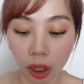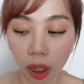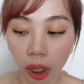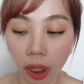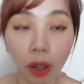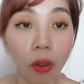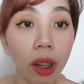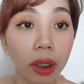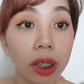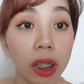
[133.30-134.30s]
hindi ko
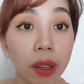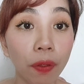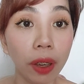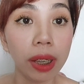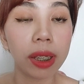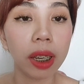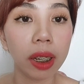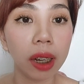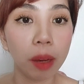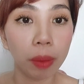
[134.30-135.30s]
lang din siya sa face
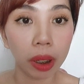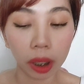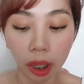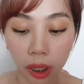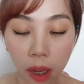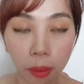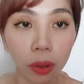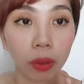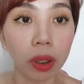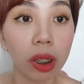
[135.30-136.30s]
ginagamit,
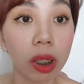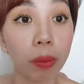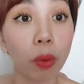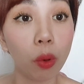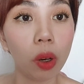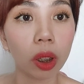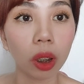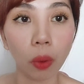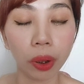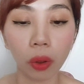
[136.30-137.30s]
ginagamit ko din siya sa buong
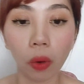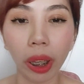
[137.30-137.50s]
katawan ko.